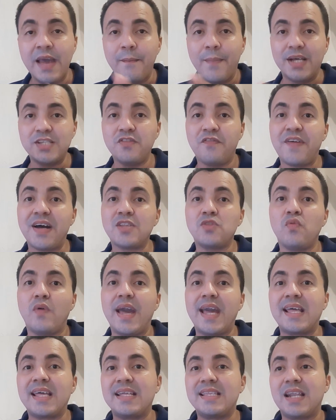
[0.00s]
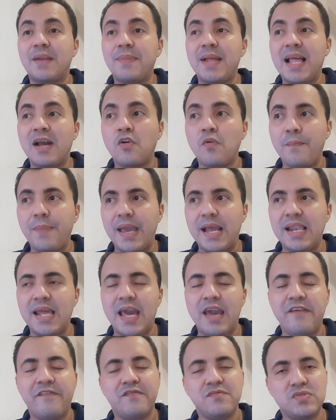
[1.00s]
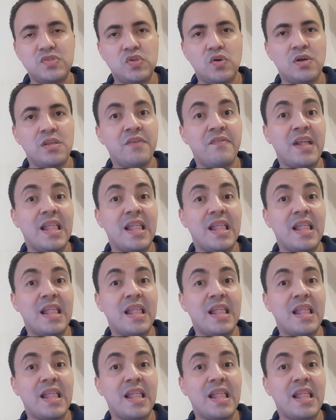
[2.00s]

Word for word: Mas o fato é que trabalhar com PLR funciona,